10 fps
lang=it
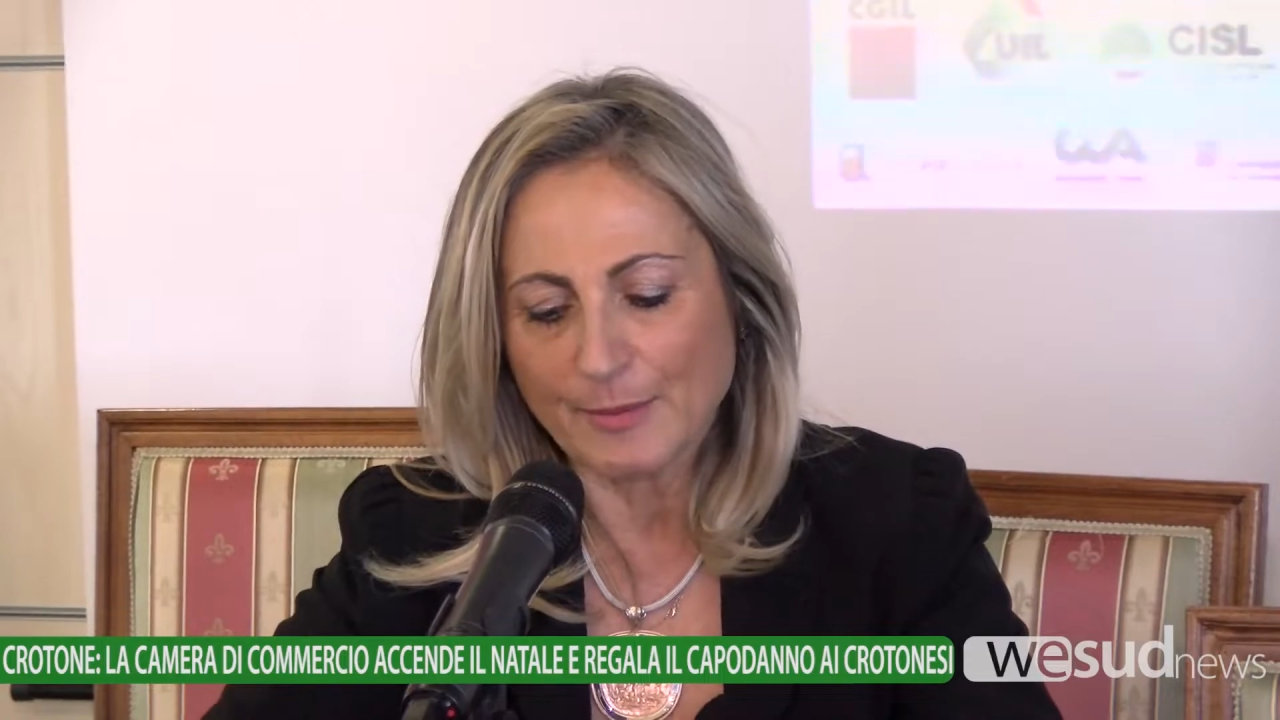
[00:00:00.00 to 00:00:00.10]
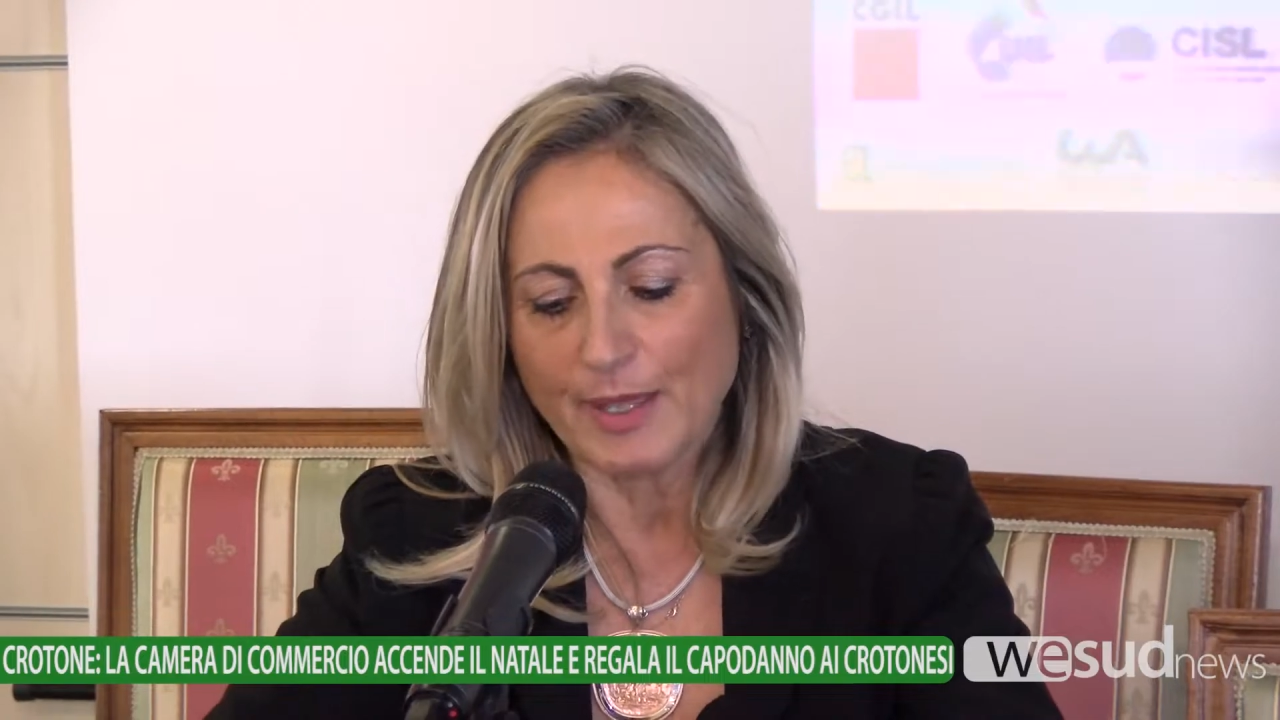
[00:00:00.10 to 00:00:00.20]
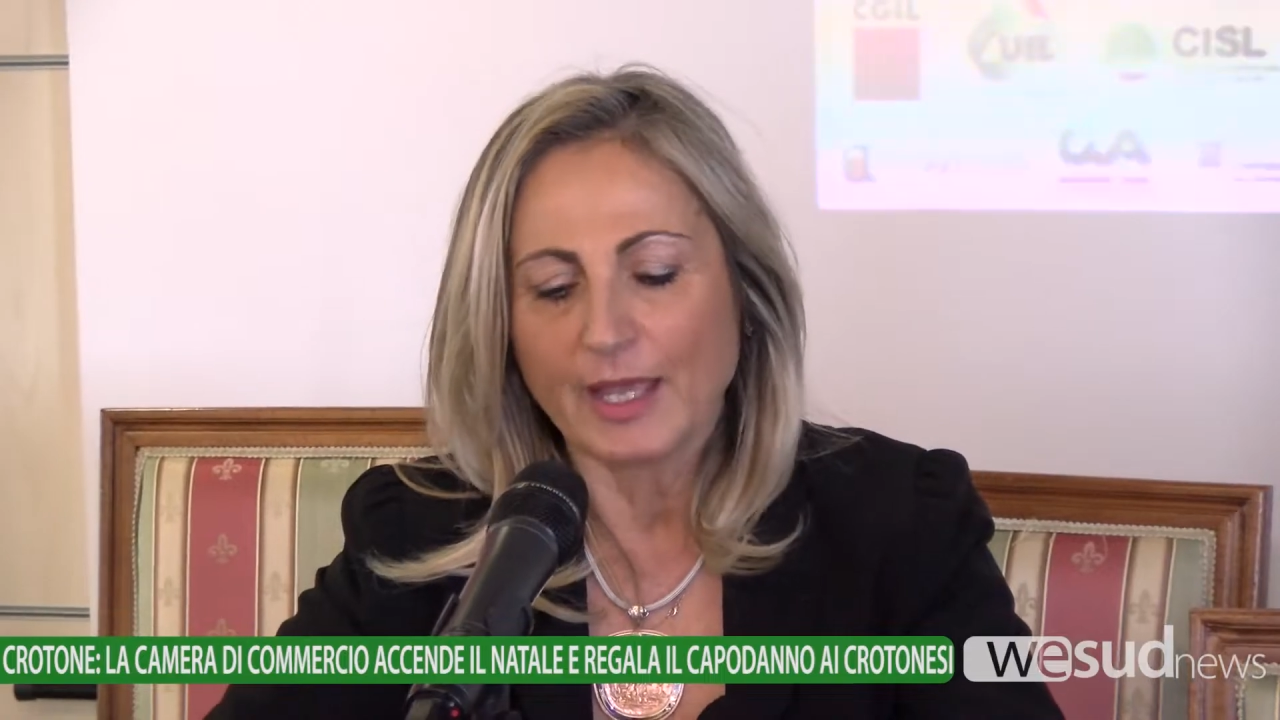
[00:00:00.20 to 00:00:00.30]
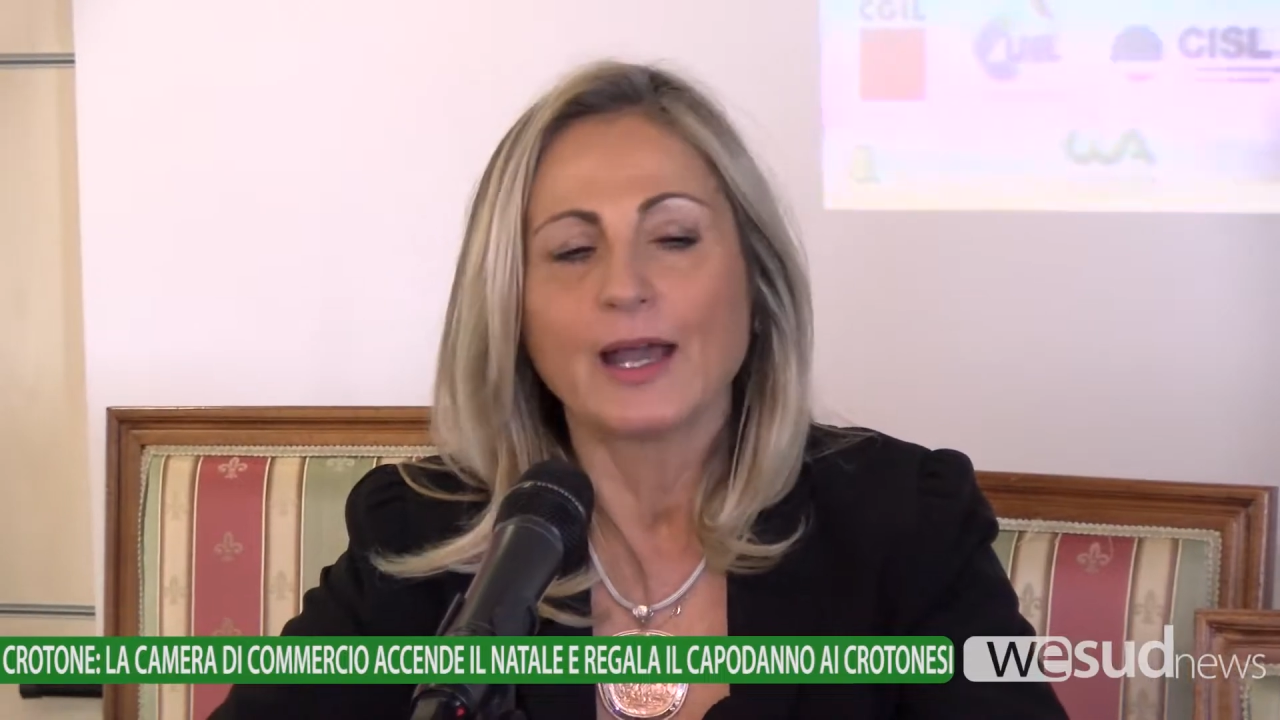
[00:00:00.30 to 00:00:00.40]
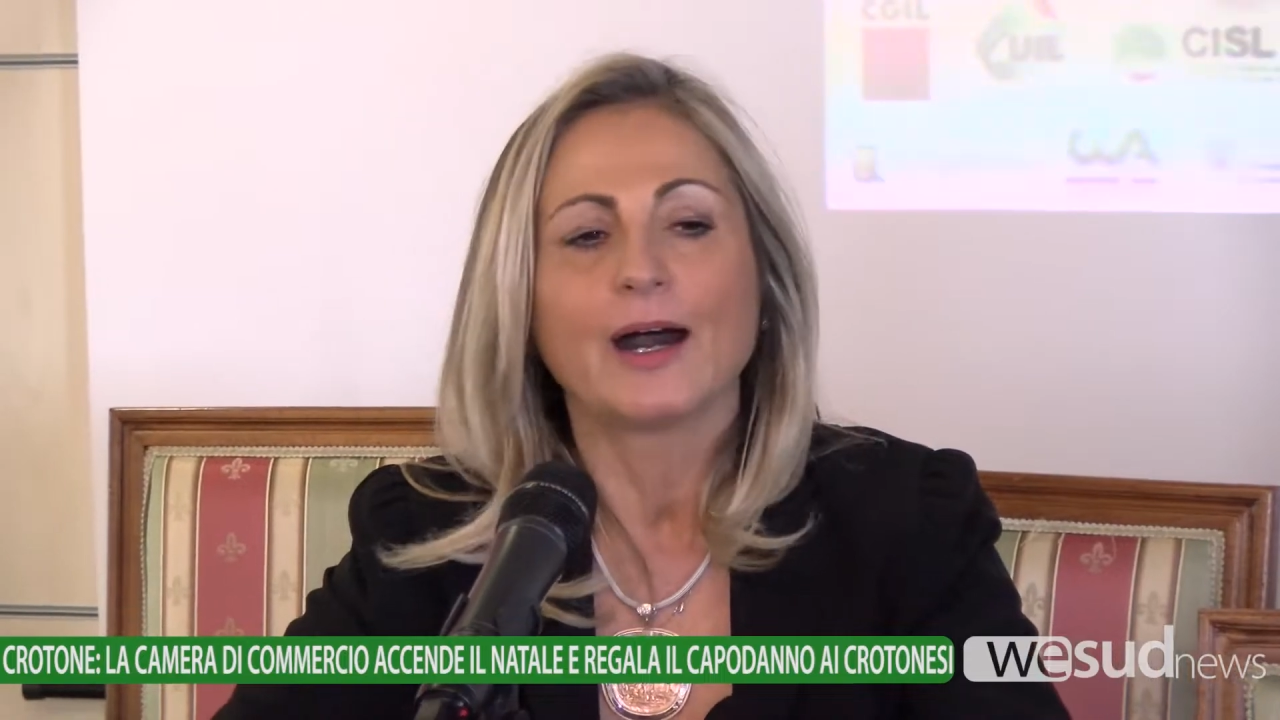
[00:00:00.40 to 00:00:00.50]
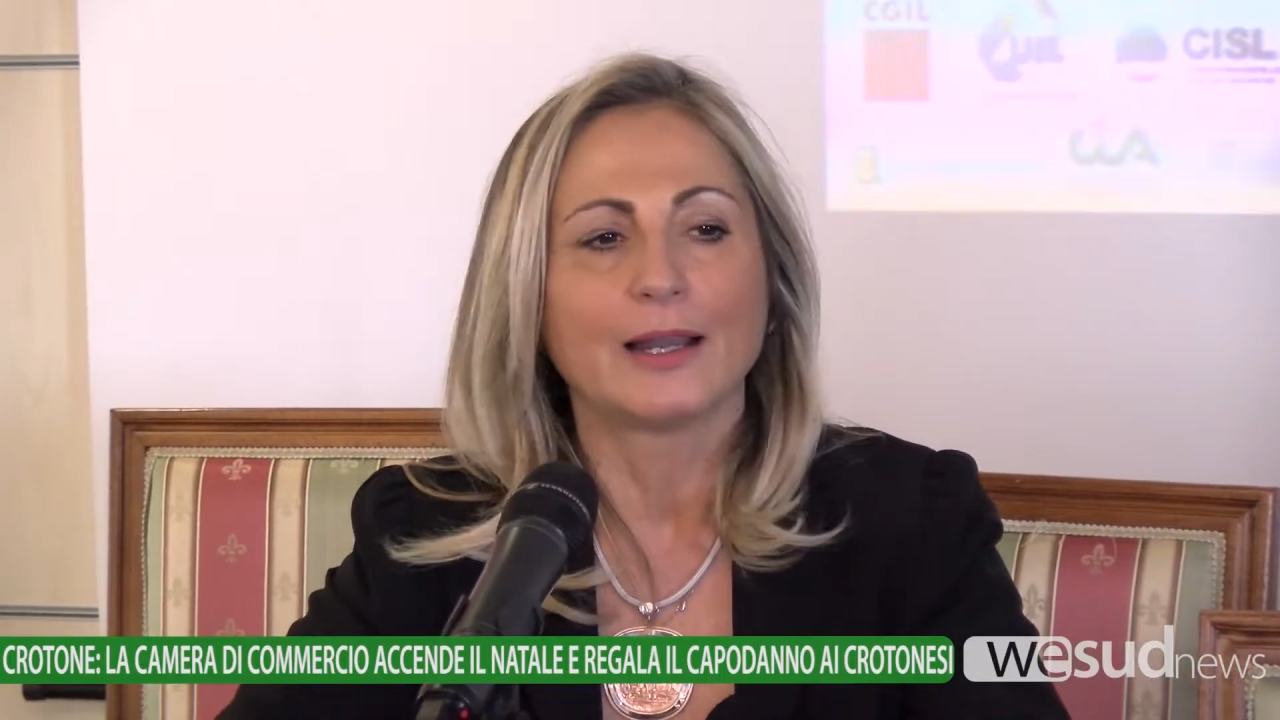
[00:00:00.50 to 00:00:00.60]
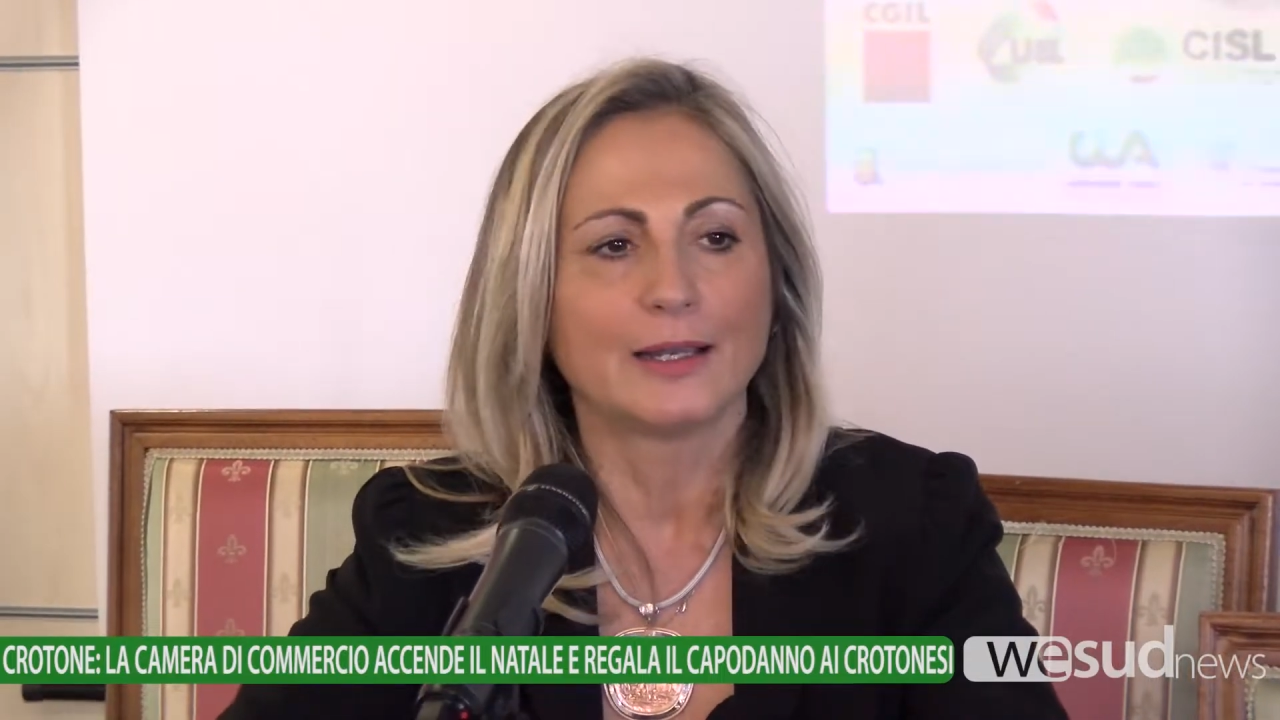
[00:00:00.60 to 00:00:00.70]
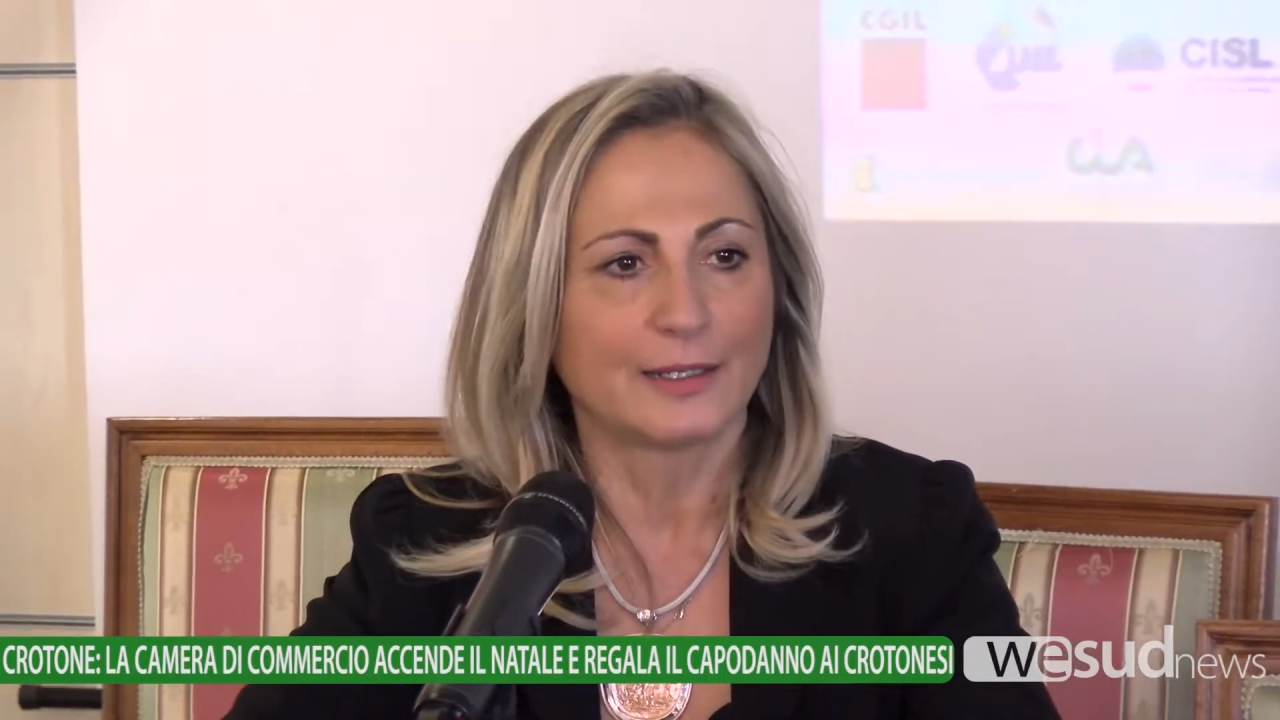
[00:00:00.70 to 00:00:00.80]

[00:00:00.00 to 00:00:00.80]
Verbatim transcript: natalizie non